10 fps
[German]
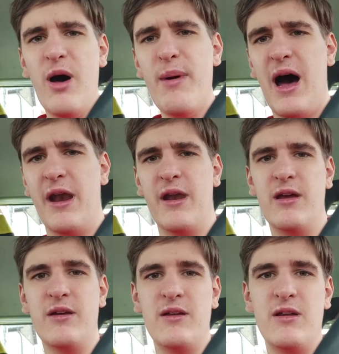Mann.
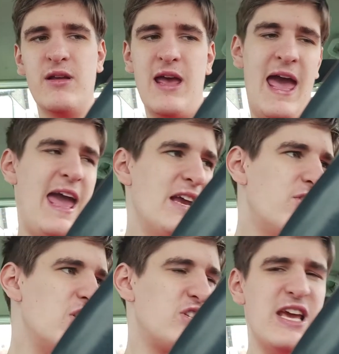Ey, ich
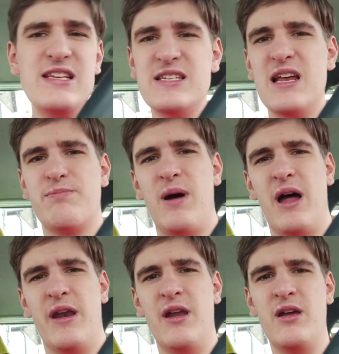versteh's nicht,
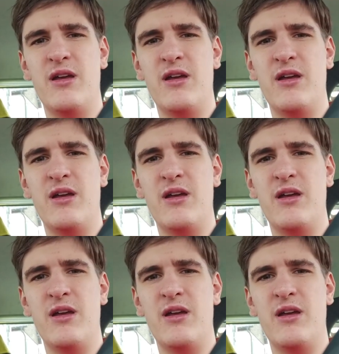Mann.